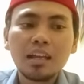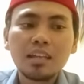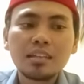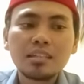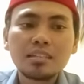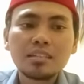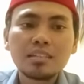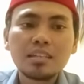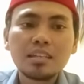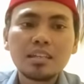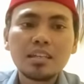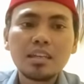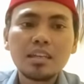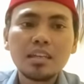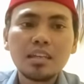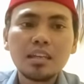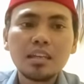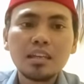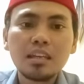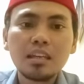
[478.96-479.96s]

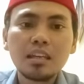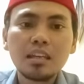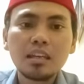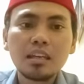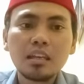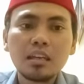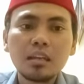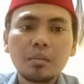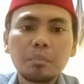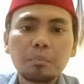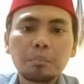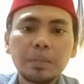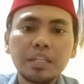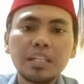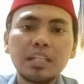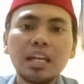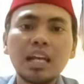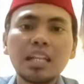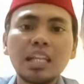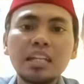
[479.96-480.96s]
segi
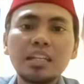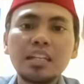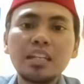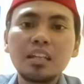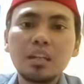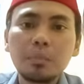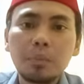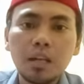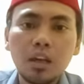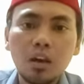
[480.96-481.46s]
pendekatan diri kepada